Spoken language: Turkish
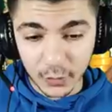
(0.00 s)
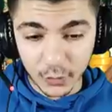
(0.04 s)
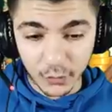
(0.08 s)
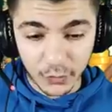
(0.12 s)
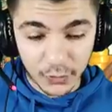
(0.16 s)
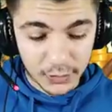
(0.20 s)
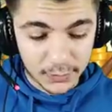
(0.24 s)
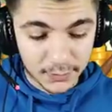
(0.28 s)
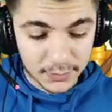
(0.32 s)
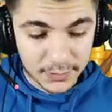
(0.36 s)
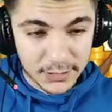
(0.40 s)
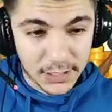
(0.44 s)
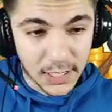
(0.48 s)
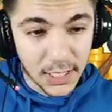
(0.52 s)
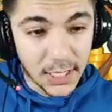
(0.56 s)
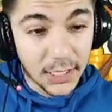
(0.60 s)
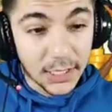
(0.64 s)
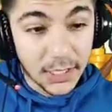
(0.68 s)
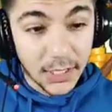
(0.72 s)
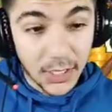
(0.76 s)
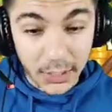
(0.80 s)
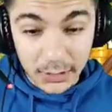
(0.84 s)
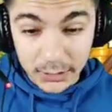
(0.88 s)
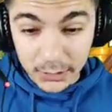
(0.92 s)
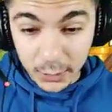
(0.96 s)
ve duvarımız.
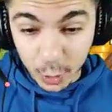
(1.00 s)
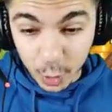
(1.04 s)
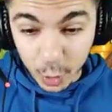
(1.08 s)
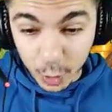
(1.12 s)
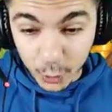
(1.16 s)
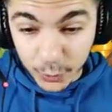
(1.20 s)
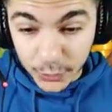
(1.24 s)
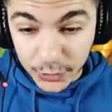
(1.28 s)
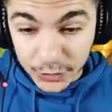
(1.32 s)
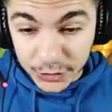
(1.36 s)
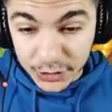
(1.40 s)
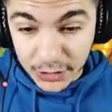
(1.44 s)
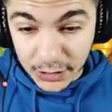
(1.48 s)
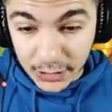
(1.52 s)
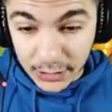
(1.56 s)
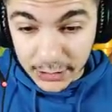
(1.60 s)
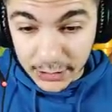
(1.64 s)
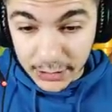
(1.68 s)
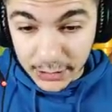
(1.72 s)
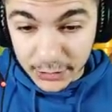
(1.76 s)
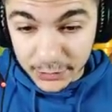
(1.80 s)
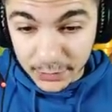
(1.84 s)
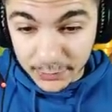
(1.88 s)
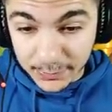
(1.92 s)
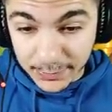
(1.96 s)
Kartal topu için
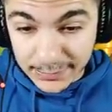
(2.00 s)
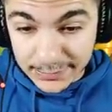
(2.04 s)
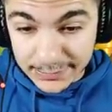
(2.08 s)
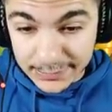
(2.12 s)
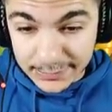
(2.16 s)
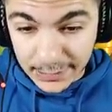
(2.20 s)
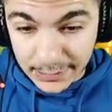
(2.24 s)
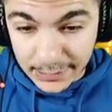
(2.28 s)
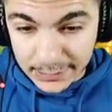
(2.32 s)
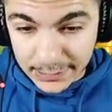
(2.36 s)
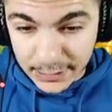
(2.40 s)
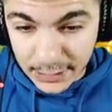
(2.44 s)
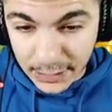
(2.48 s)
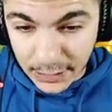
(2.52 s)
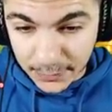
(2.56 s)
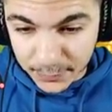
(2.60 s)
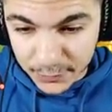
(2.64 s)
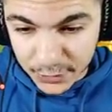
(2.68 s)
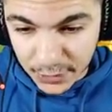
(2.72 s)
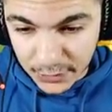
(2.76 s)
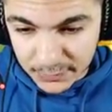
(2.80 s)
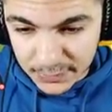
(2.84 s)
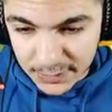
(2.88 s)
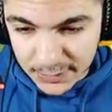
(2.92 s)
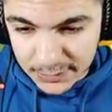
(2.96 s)
arkadaşlar ben saldırı
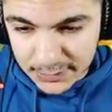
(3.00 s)
yapacağım.